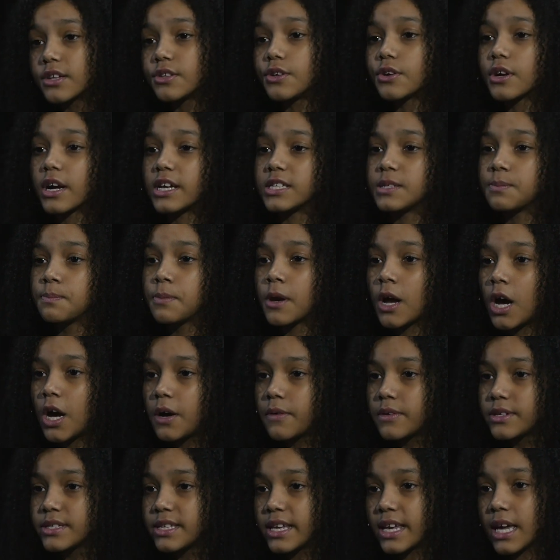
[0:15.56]
que ia trocar as
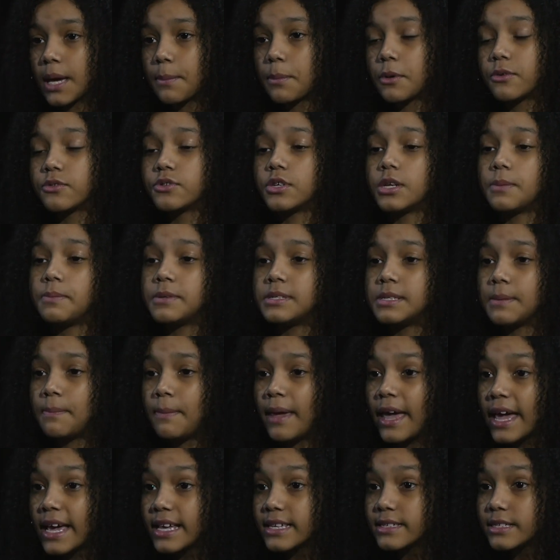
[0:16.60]
provas sem que a professora
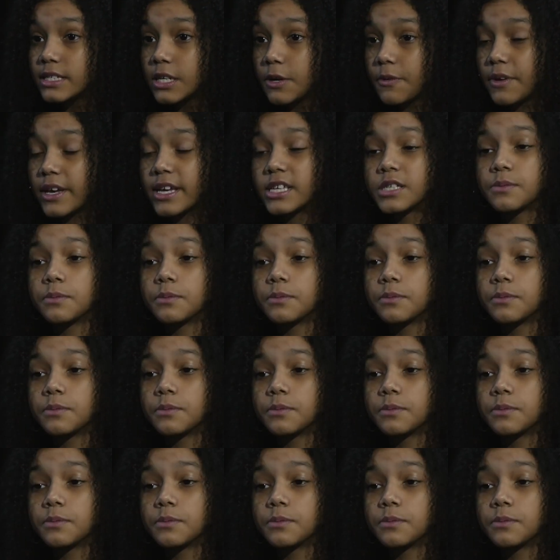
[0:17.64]
percebesse, eu ia